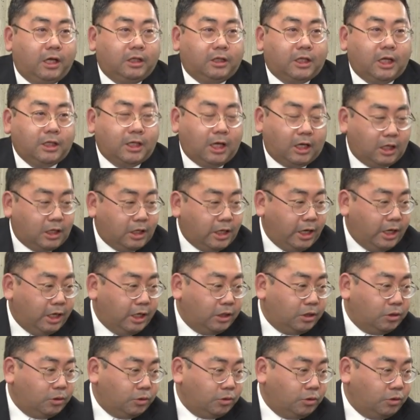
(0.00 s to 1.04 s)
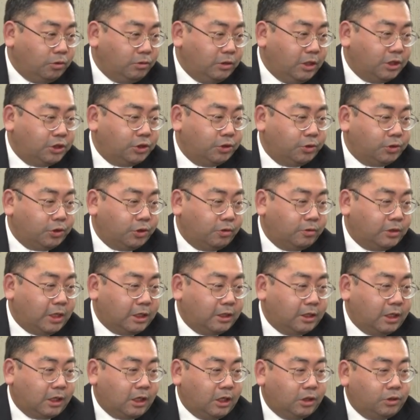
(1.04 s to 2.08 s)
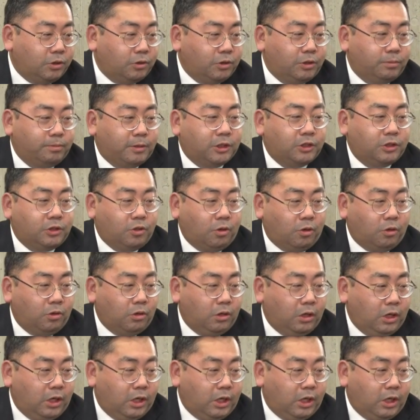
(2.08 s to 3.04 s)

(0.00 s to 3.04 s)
ただ、えーと、どんな状況だったかといいますと,、